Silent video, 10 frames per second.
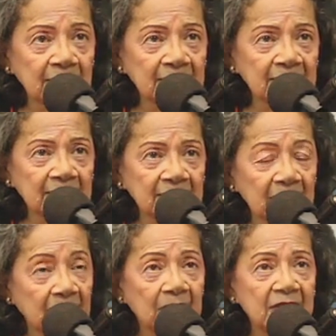At uh,
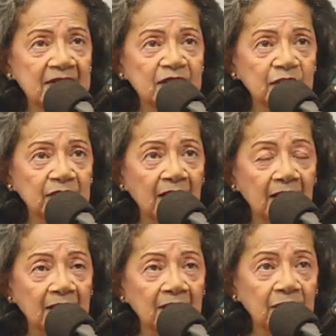napakabilis ho ng
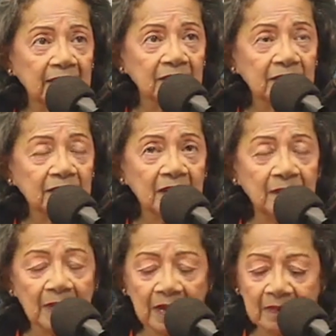araw eh, no?
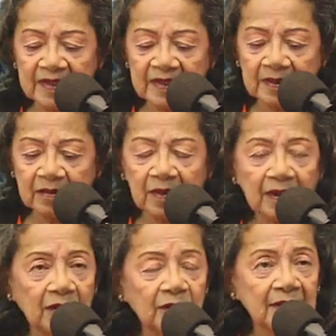Napakabilis ng
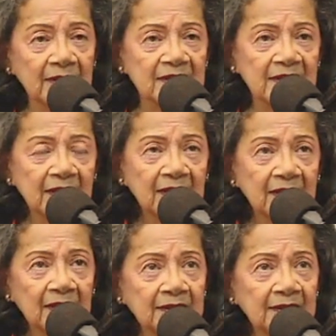mga oras.
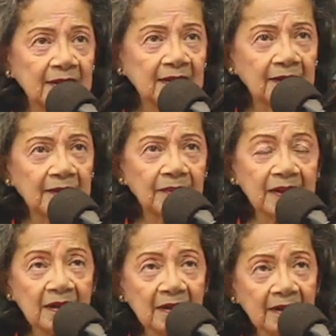At uh,
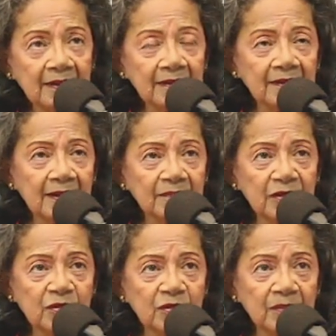parang kailan lang
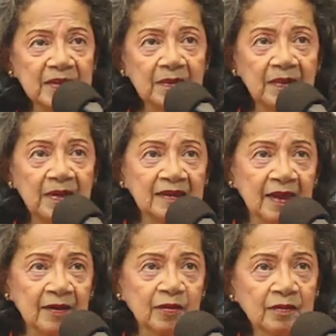mag-uumpisa pa lang
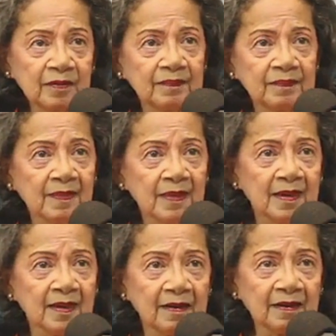tayong
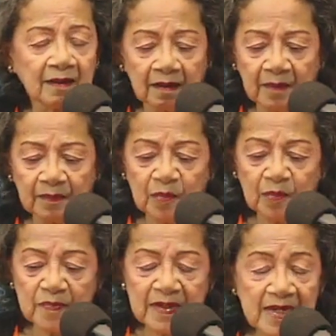uh, ika nga po
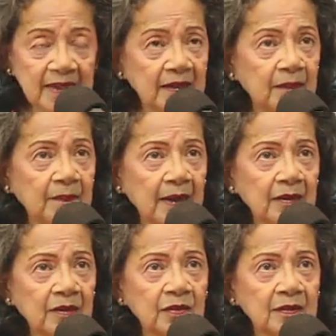pumili ng
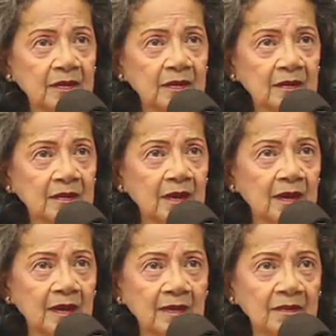bagong
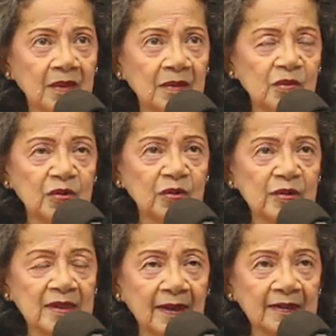uh, mamumuno
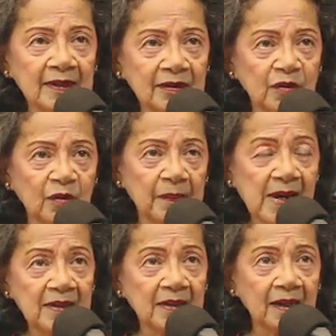sa atin noong
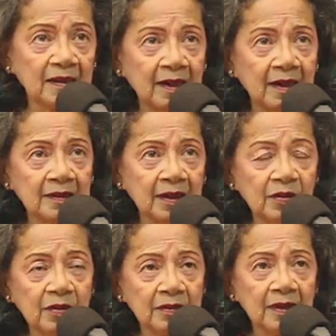May nakaraan
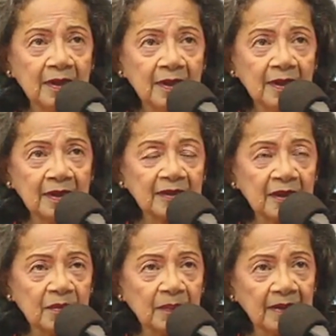taon. At
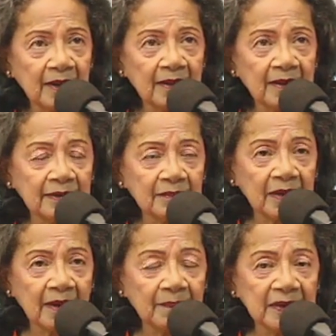ngayon pala ay
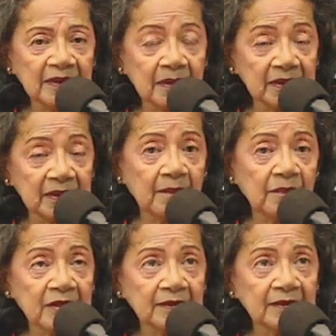malapit nang
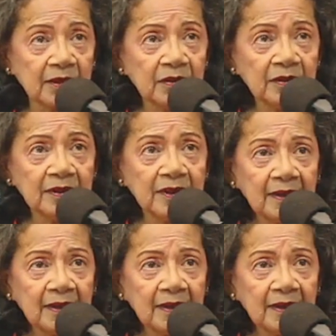matapos ang taon.